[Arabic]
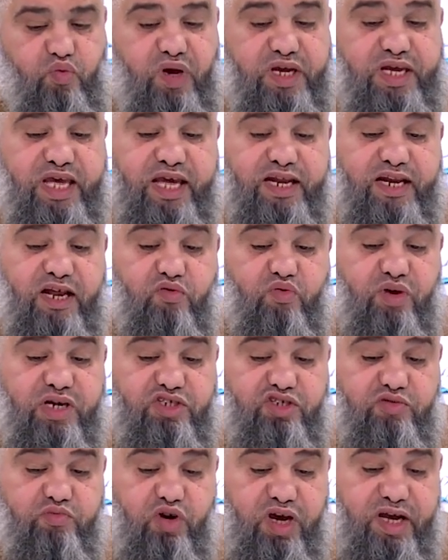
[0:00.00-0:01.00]
وكان
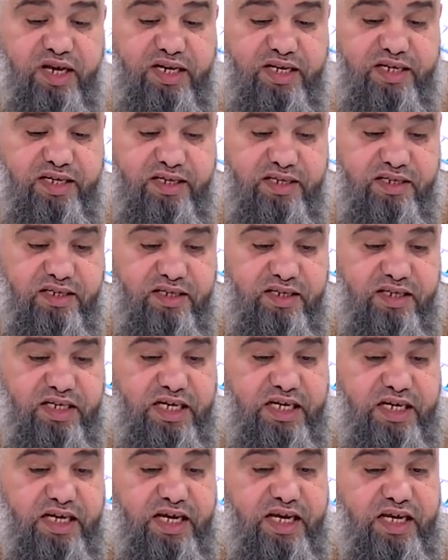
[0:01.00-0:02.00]
الواجب عليه
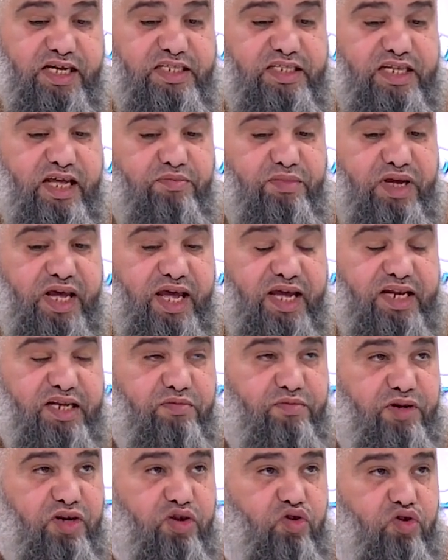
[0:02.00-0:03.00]
عندما
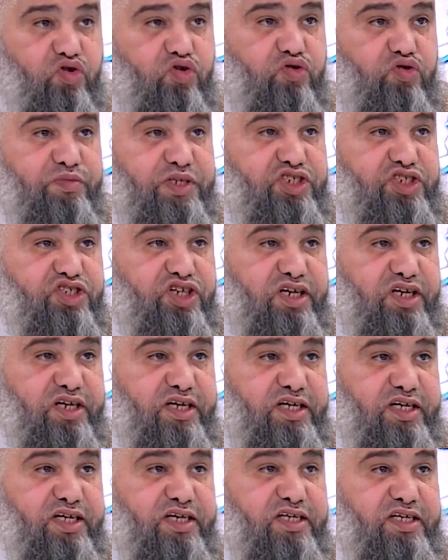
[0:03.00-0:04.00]
علم الحكم
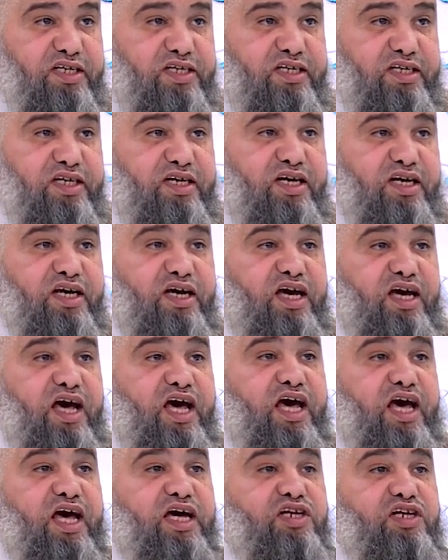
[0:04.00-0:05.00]
الشرعي
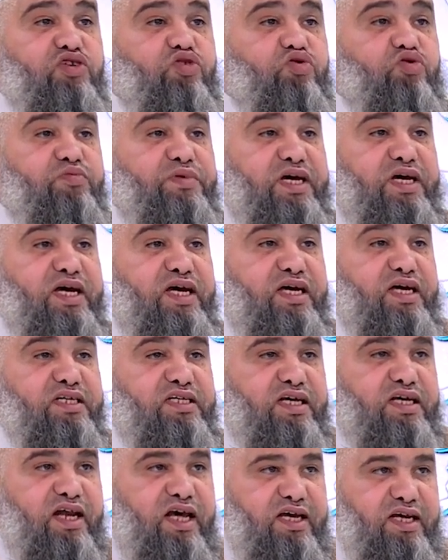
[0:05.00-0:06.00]
أن
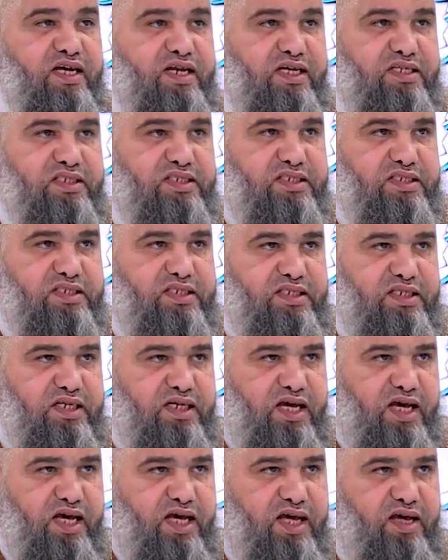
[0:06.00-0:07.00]
يبادر إلى
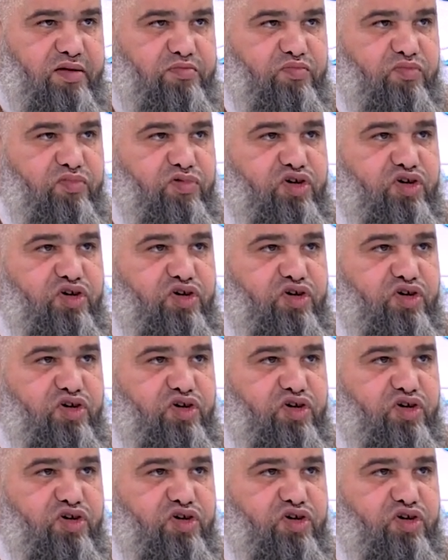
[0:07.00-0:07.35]
الصيام